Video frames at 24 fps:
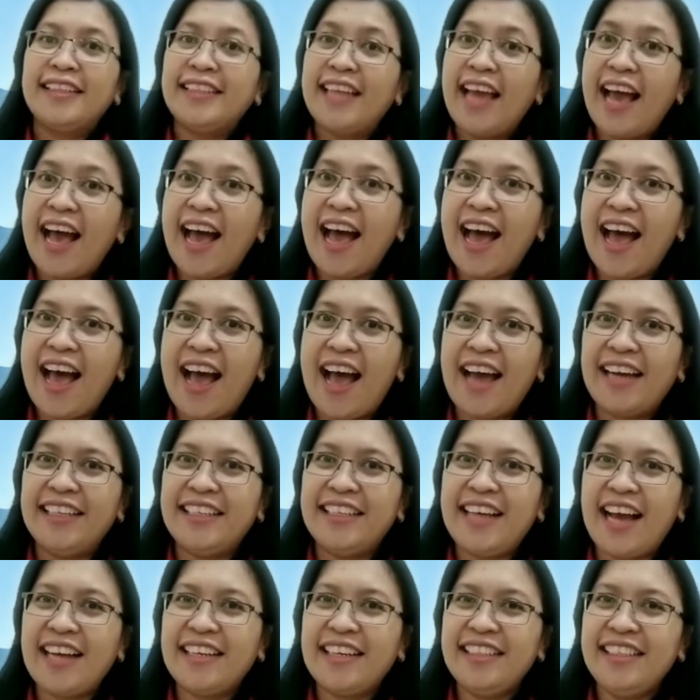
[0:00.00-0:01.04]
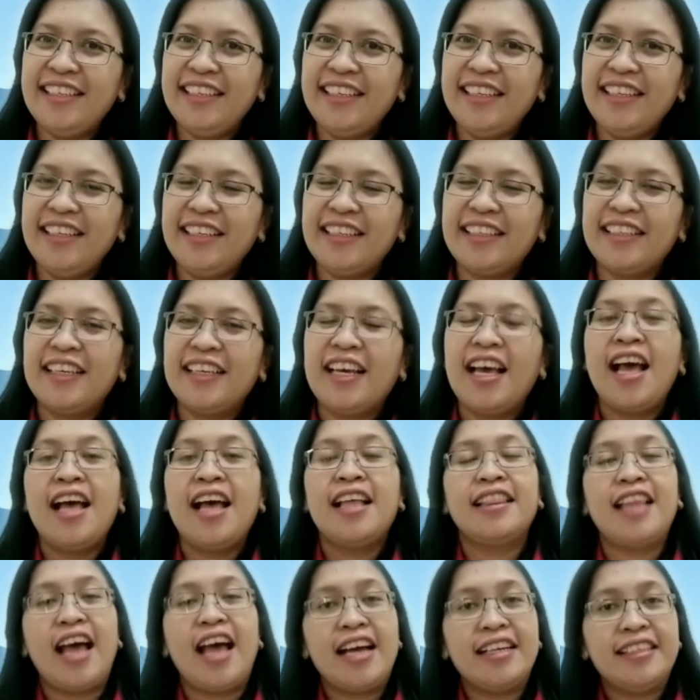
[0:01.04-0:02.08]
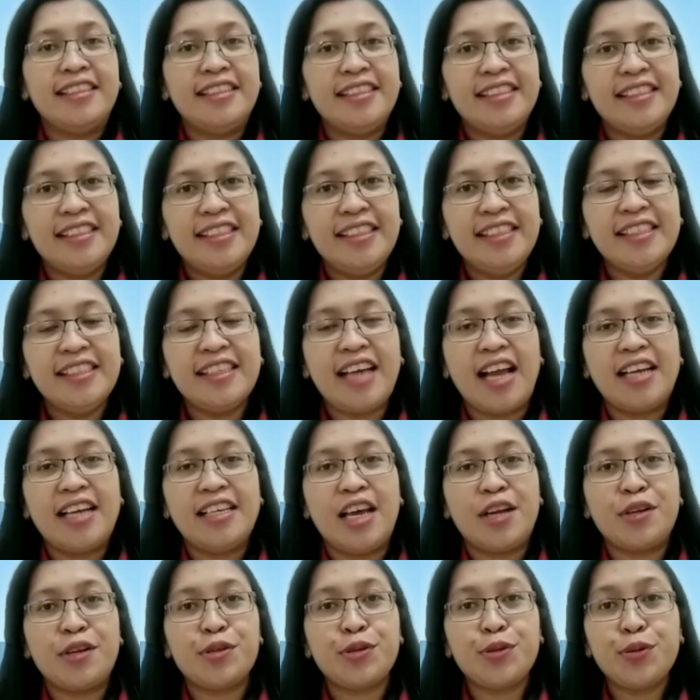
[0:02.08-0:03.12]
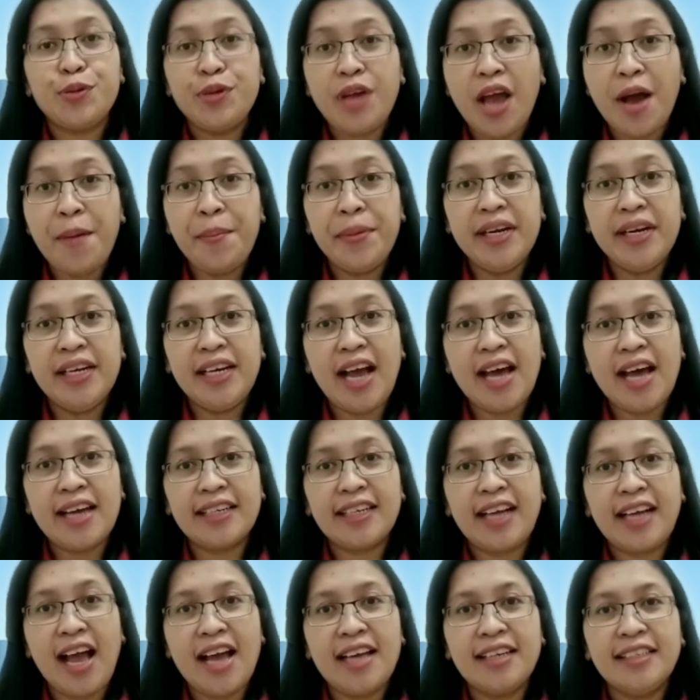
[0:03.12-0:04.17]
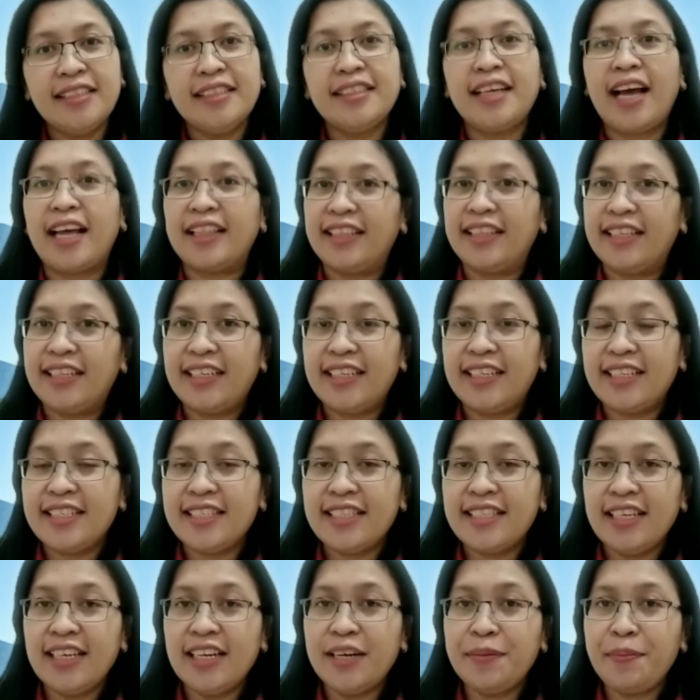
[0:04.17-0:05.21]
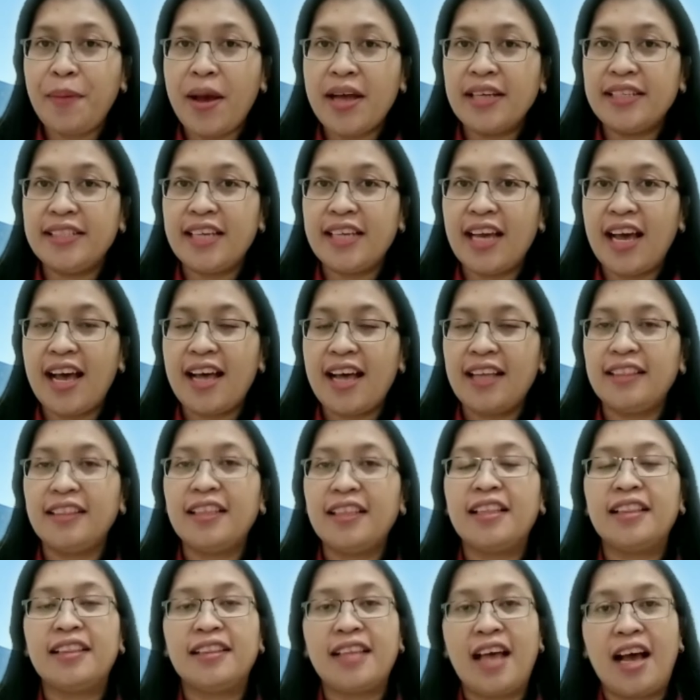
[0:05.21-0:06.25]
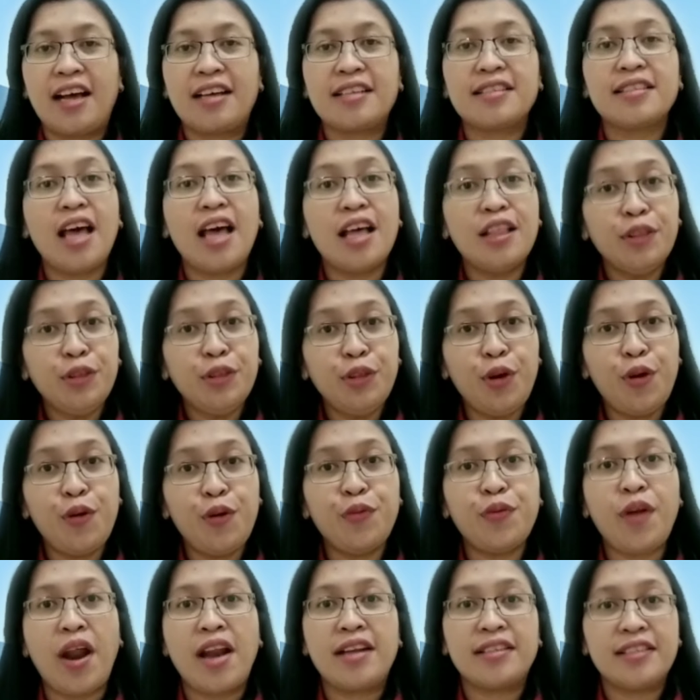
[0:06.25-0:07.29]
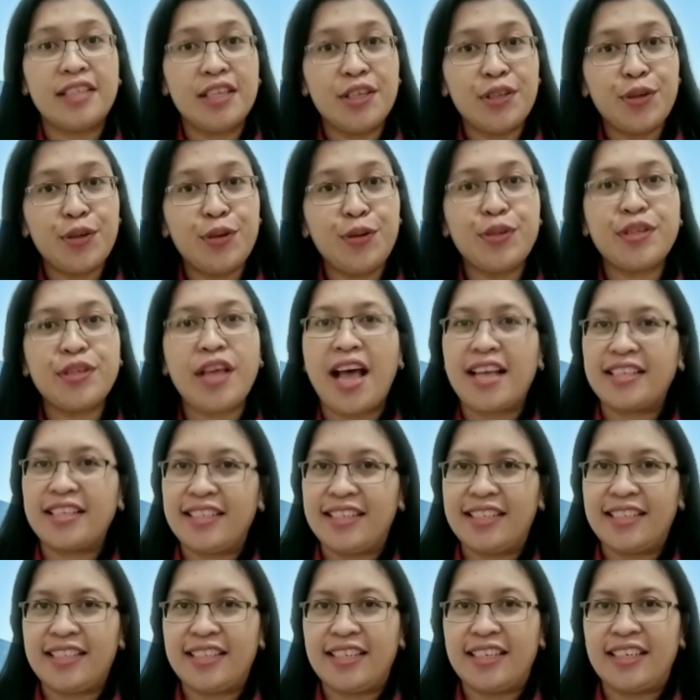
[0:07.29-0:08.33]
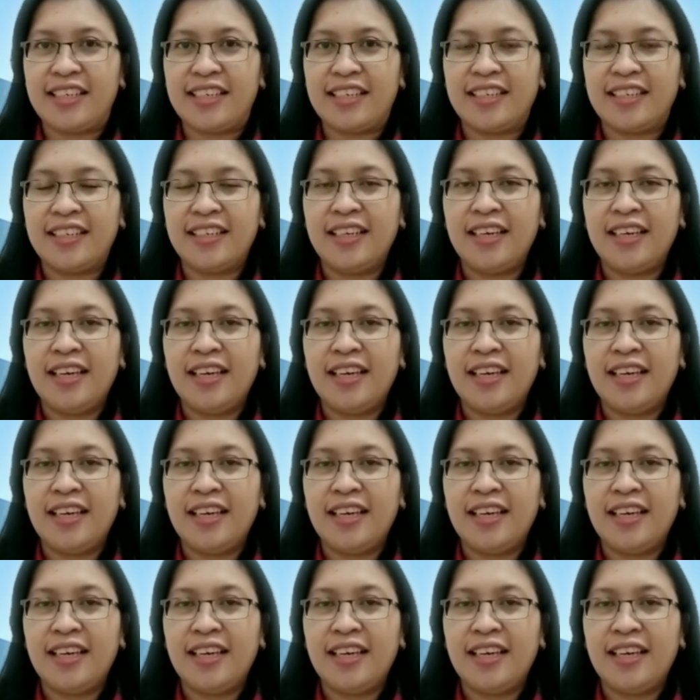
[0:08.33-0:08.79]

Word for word: Nah, adik-adik, tadi kalian sudah mendengarkan katekese remaja tentang Santo Fransiskus Assisi.